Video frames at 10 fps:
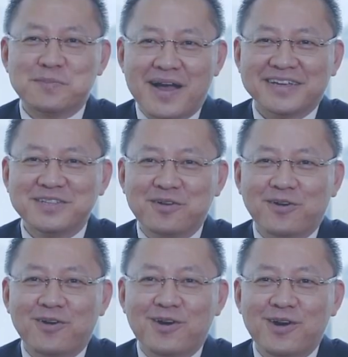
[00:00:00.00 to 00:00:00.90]
semakin
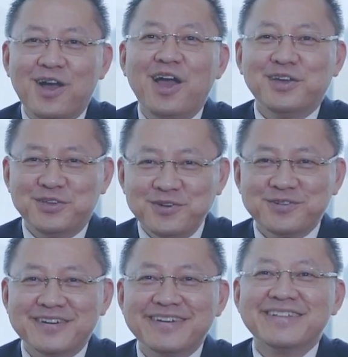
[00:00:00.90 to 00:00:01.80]
kokoh.
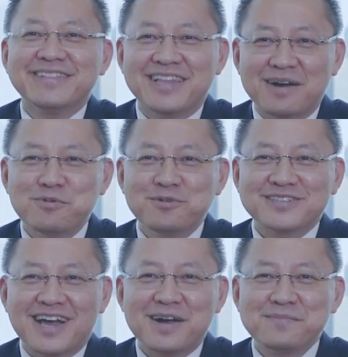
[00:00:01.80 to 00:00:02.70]
Yuk,
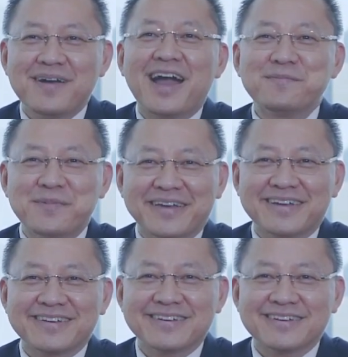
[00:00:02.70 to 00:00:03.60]
nabung saham iPad! E